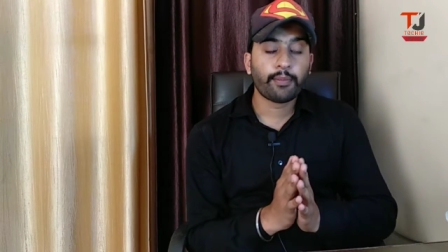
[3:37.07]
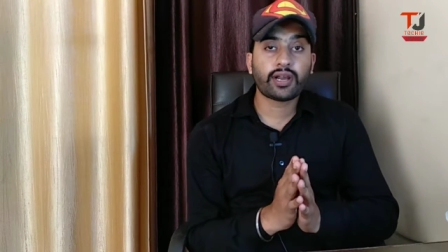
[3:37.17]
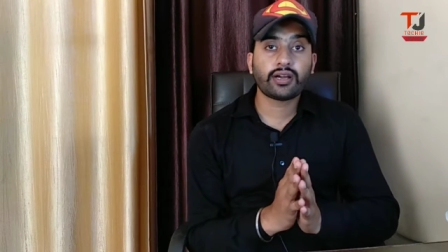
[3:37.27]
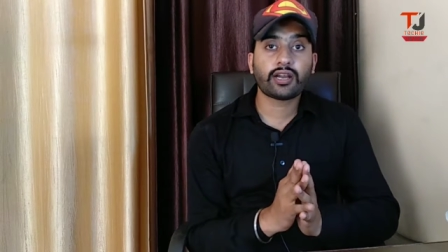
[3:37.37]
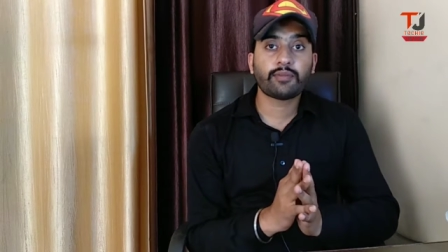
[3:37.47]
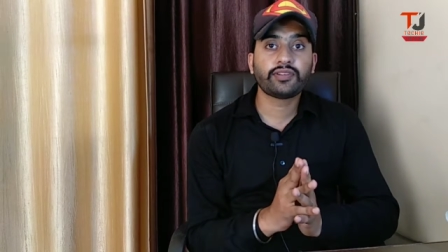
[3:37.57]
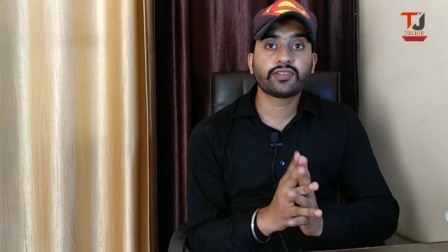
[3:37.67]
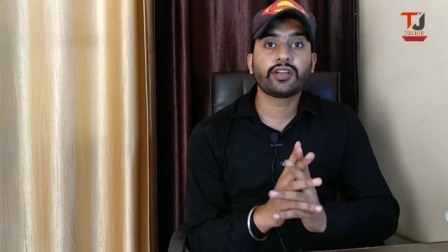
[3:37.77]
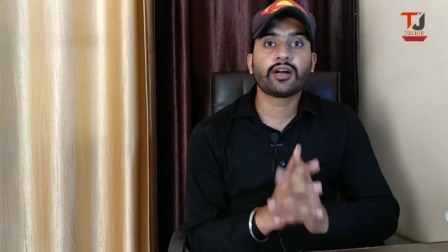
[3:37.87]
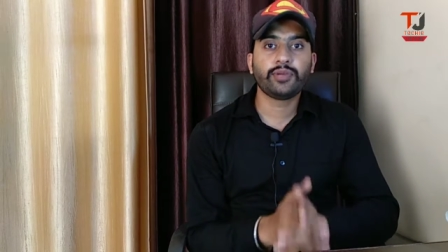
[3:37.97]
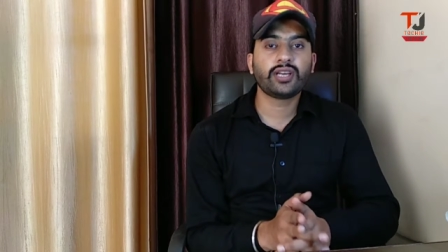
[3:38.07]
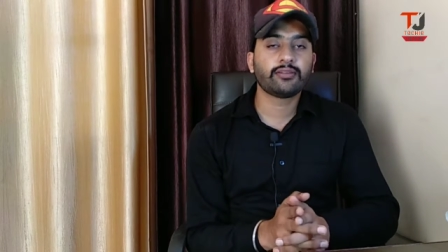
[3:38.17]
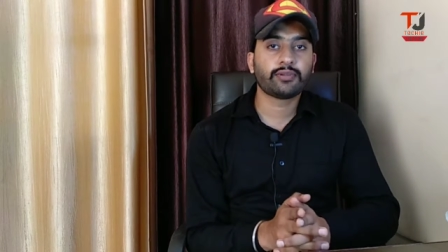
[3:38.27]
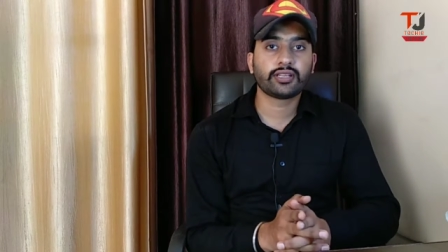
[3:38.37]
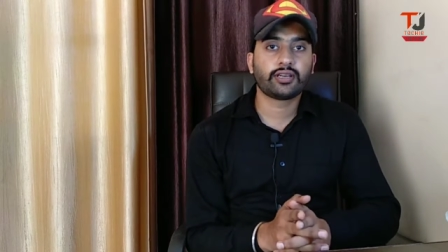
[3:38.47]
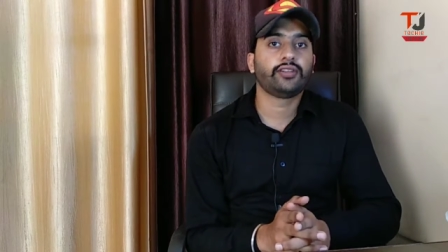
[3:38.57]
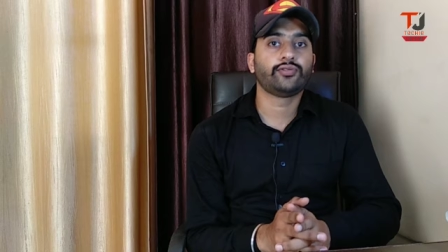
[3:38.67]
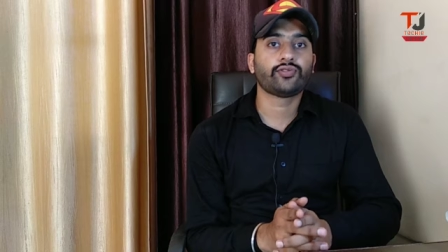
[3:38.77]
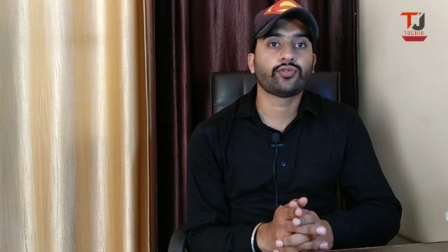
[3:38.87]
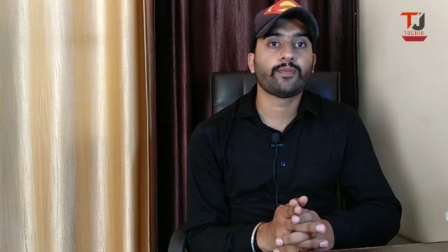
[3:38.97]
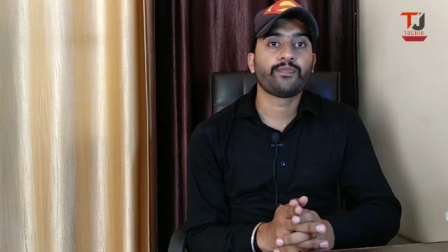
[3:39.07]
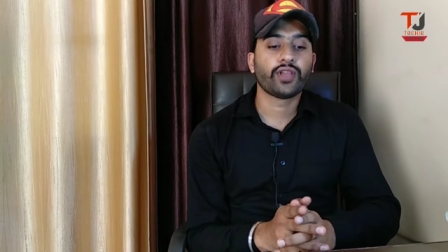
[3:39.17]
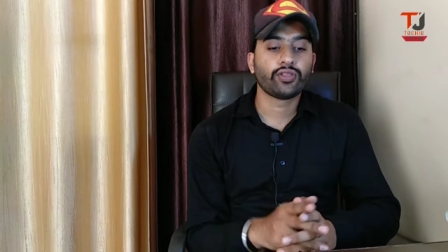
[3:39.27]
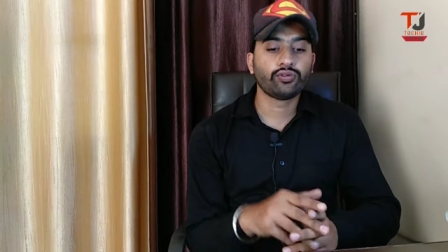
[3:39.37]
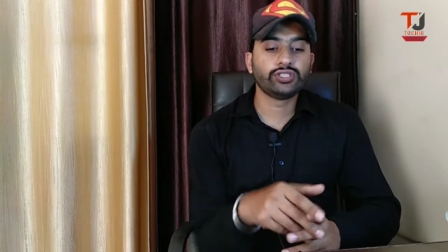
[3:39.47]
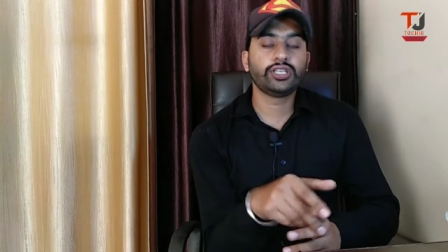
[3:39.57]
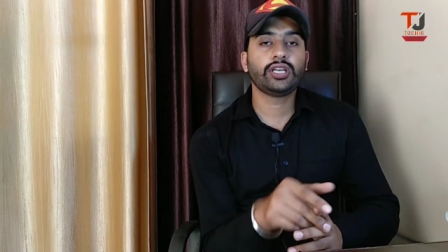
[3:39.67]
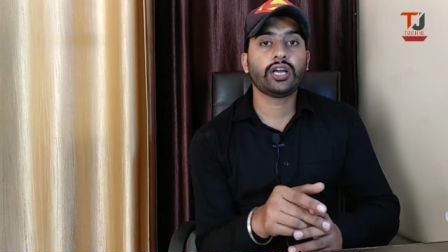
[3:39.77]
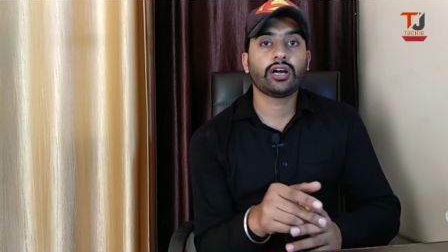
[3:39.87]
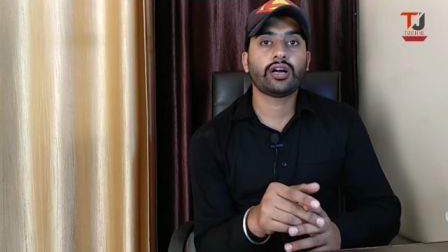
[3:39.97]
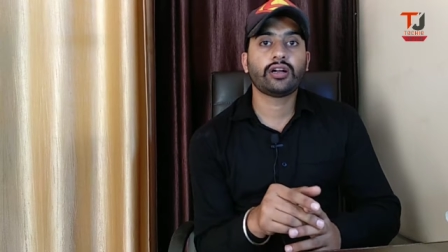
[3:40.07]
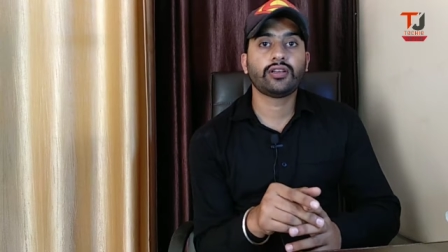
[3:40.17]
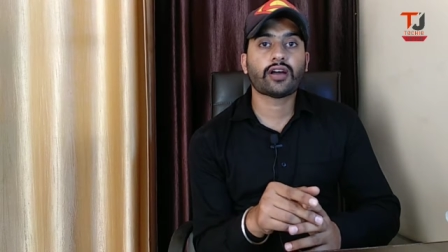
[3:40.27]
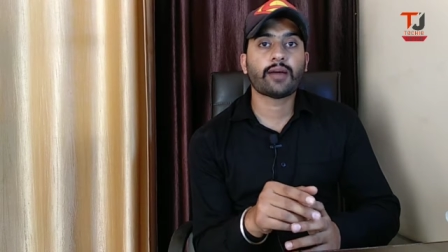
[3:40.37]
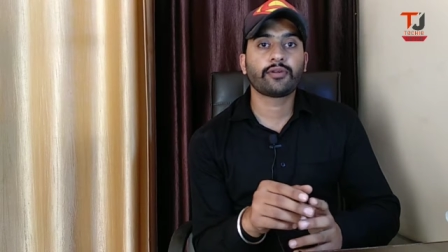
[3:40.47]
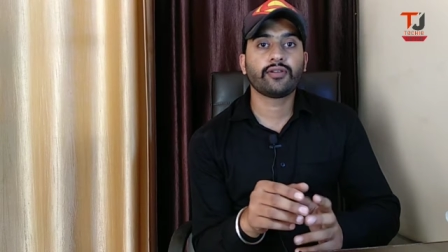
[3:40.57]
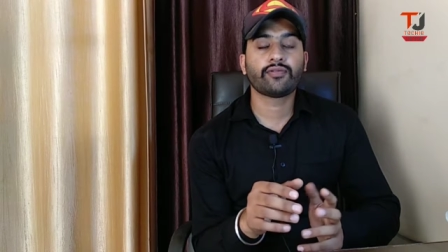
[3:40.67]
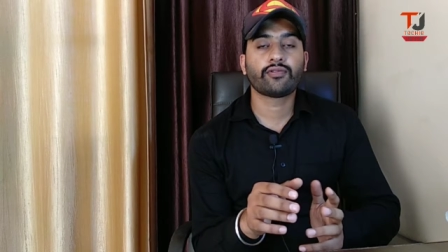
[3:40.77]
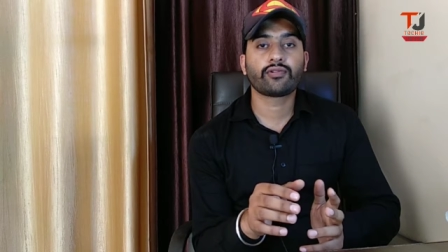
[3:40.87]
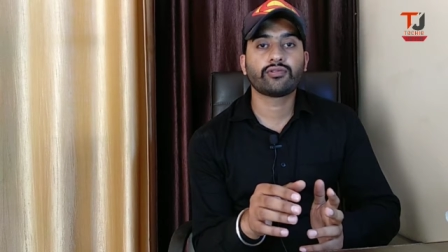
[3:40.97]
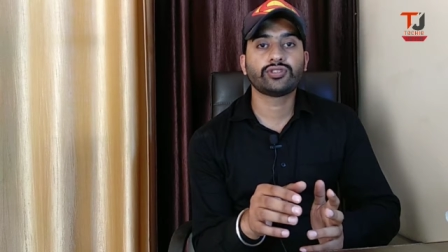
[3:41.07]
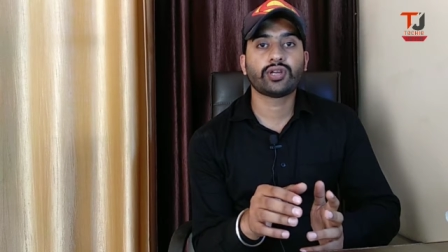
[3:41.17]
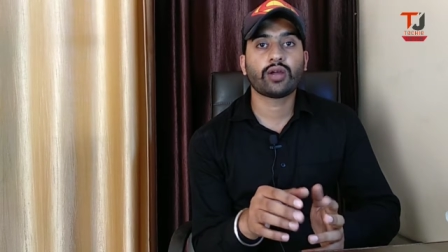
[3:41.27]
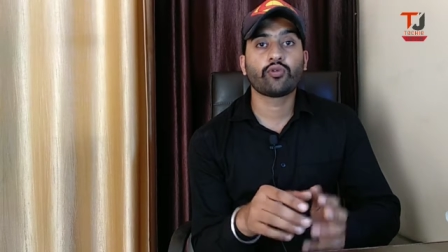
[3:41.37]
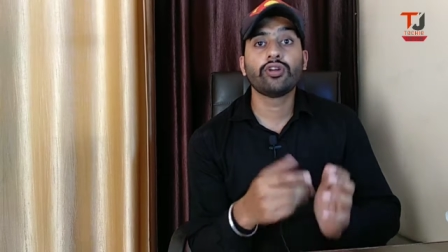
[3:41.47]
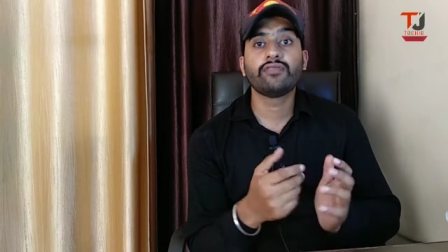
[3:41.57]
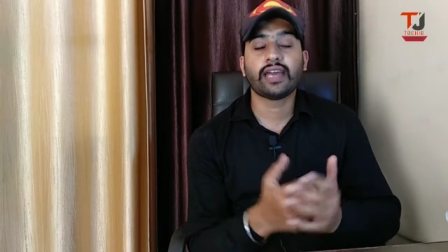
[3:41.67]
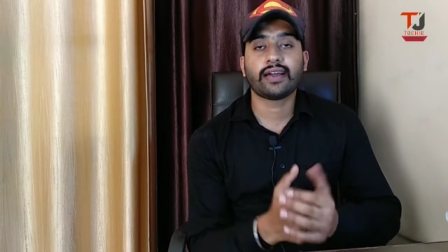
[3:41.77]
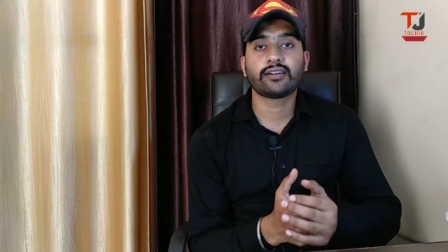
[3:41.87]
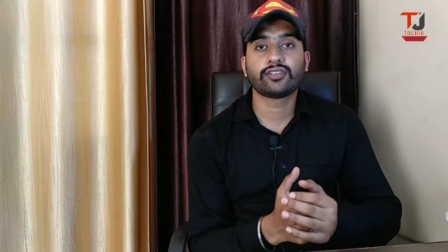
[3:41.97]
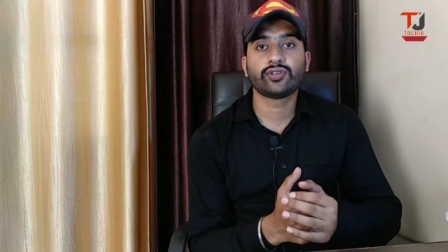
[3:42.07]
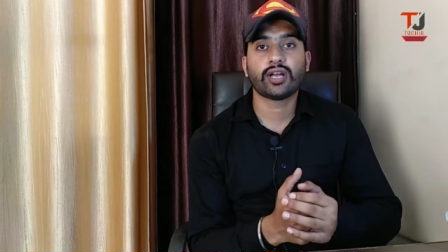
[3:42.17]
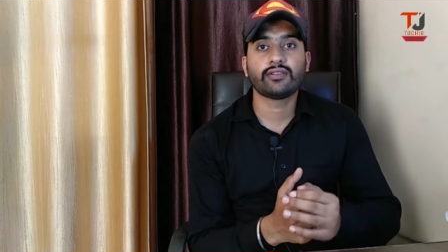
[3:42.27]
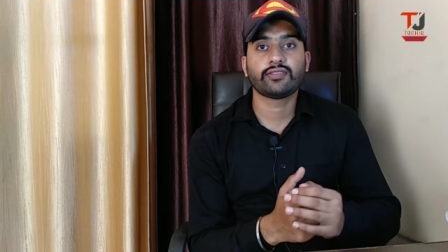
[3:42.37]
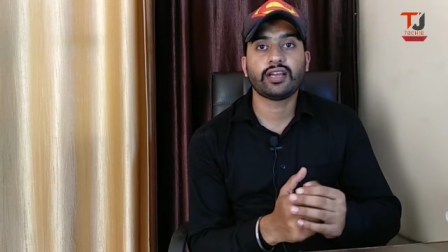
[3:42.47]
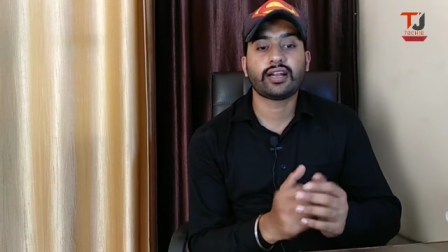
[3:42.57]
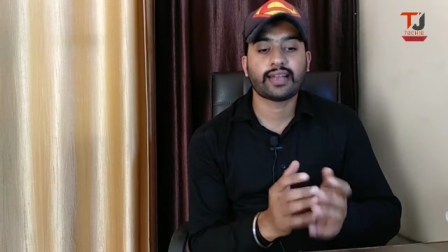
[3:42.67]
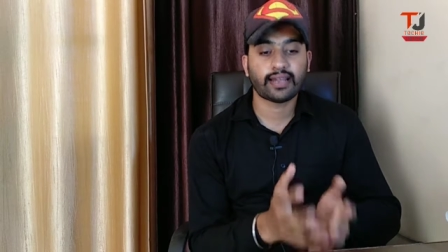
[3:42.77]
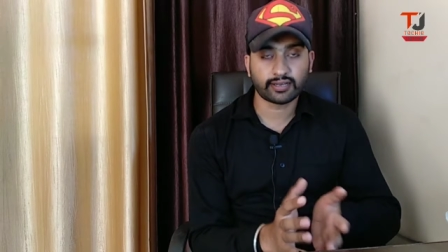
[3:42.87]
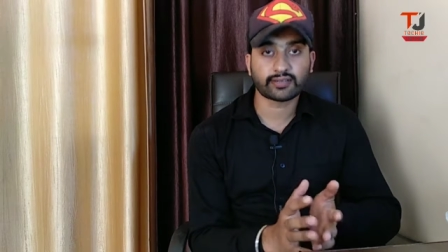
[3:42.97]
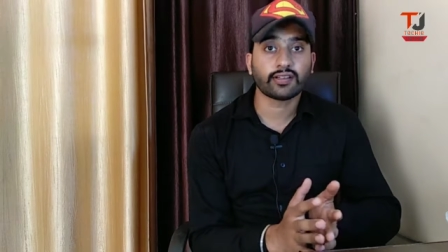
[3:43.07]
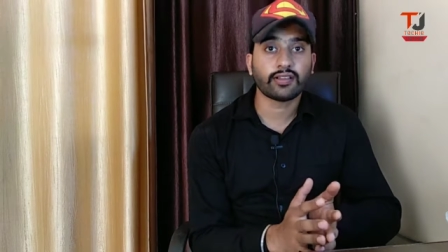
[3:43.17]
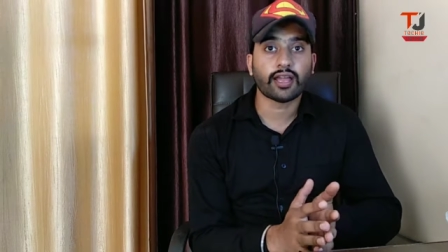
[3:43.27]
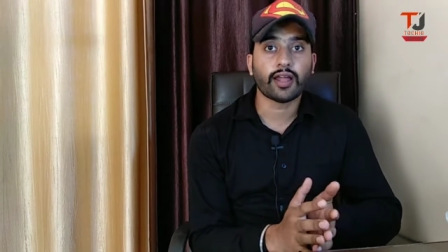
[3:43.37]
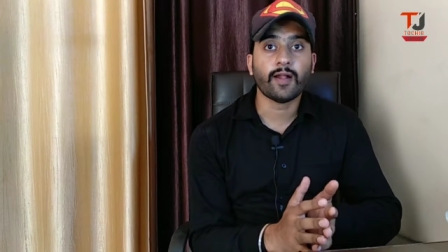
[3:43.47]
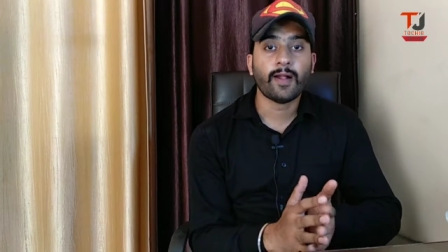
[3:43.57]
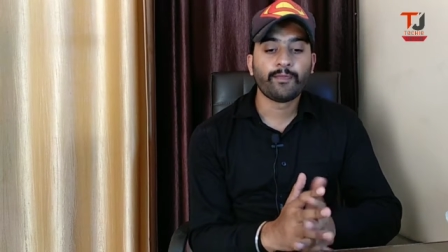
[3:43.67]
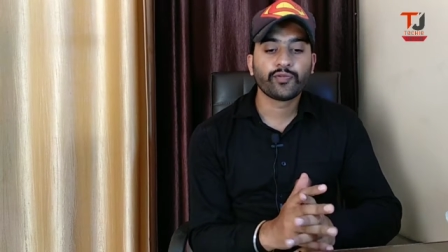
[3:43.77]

पर अगर हम इसकी कमियों की बात करें दोस्तों तो ये आपके फ़ोन को जो है कोई भी हैकर जो है उसे अटैक कर सकता है